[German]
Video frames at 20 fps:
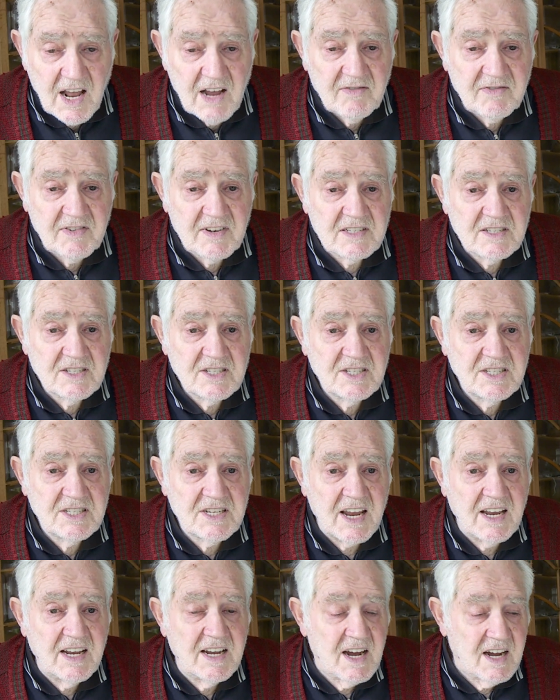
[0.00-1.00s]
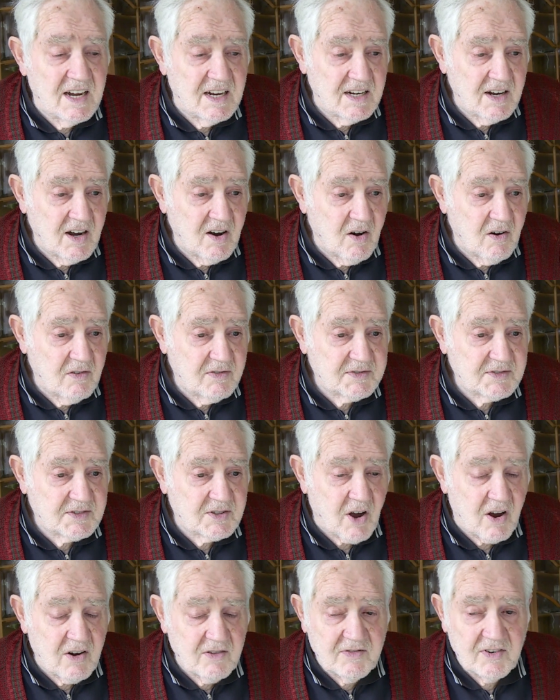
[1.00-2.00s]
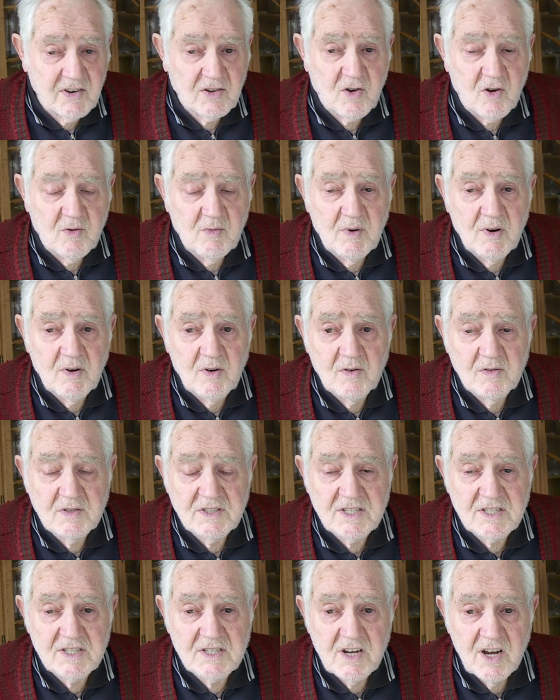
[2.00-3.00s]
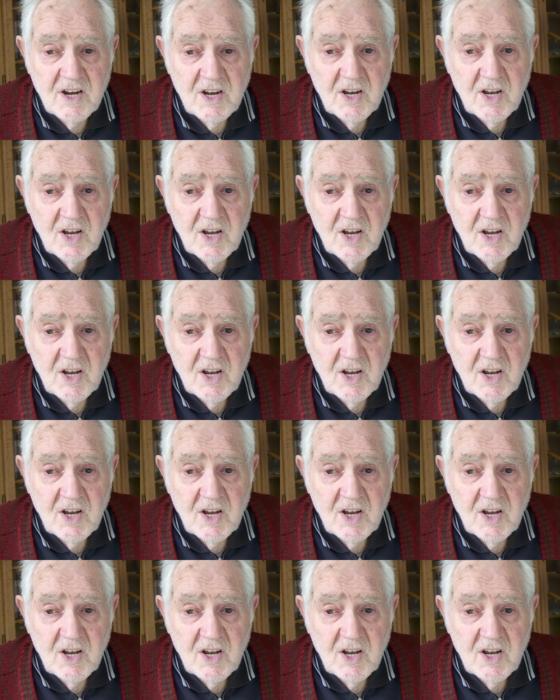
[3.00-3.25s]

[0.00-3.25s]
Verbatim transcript: einfach singen, auf Teufel komm raus.